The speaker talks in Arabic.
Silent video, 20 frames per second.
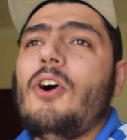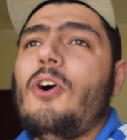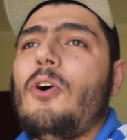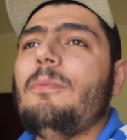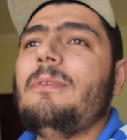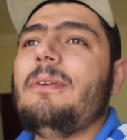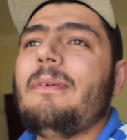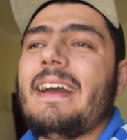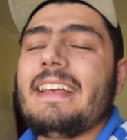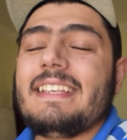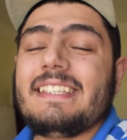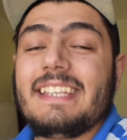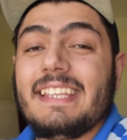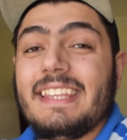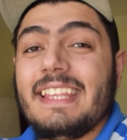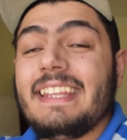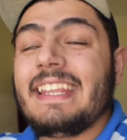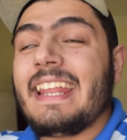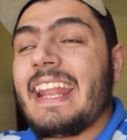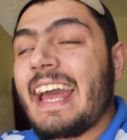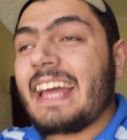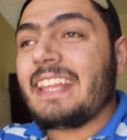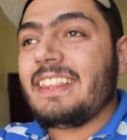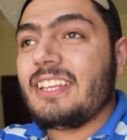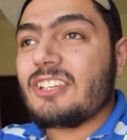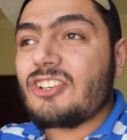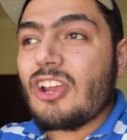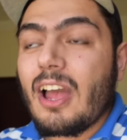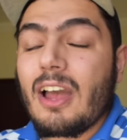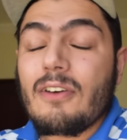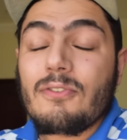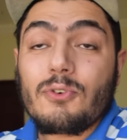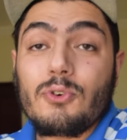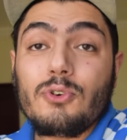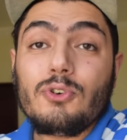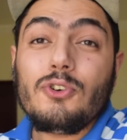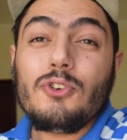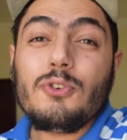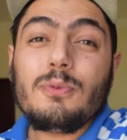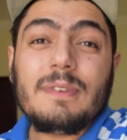عمري ما حسيت ان انا عندي شغف
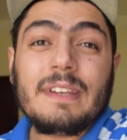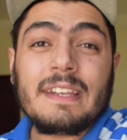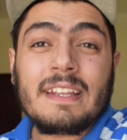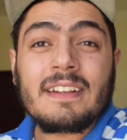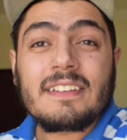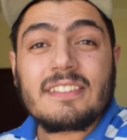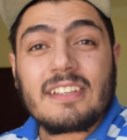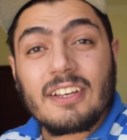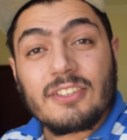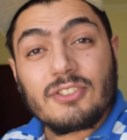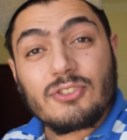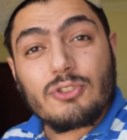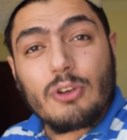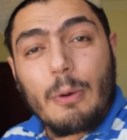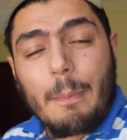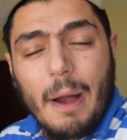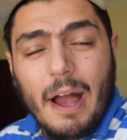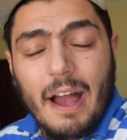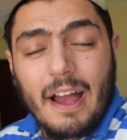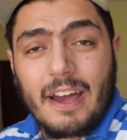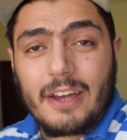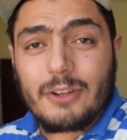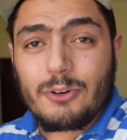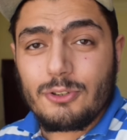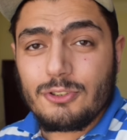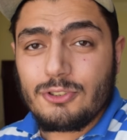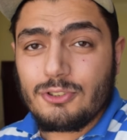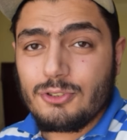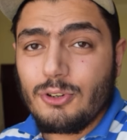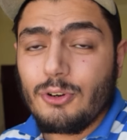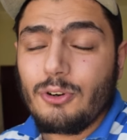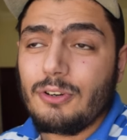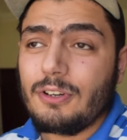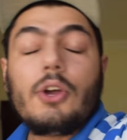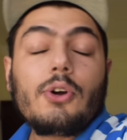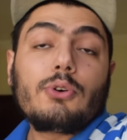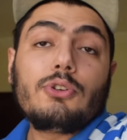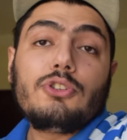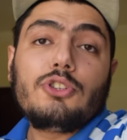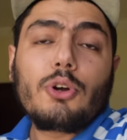كل يوم ان انا اصحى الصبح اروح الشغل
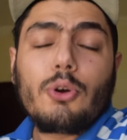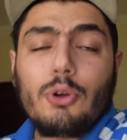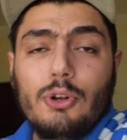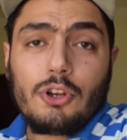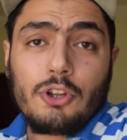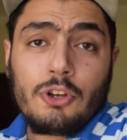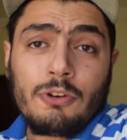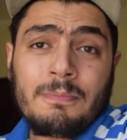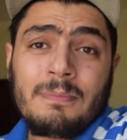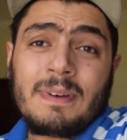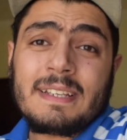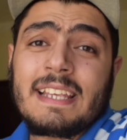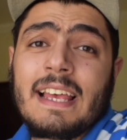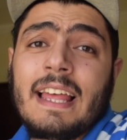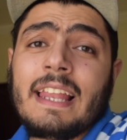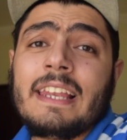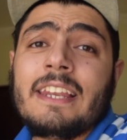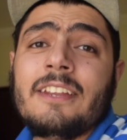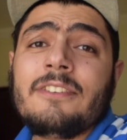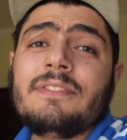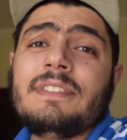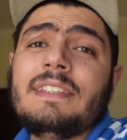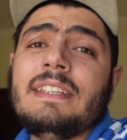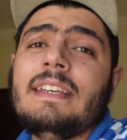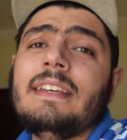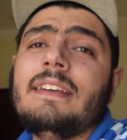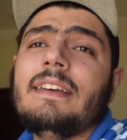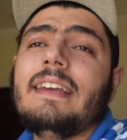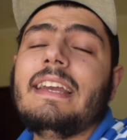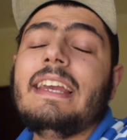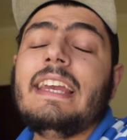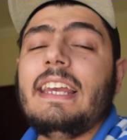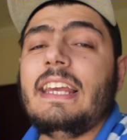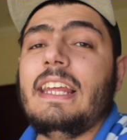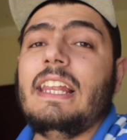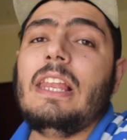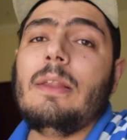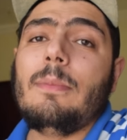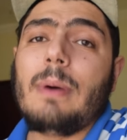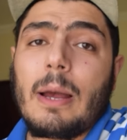كنت كل يوم بسال نفسي ايه
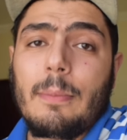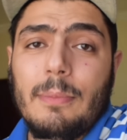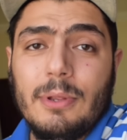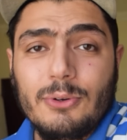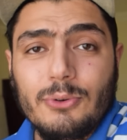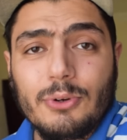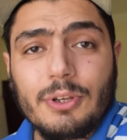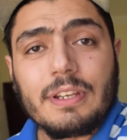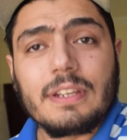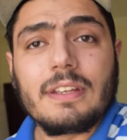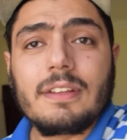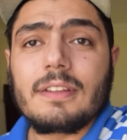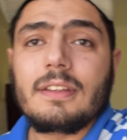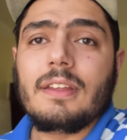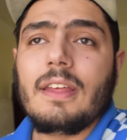اللي بعمله هنا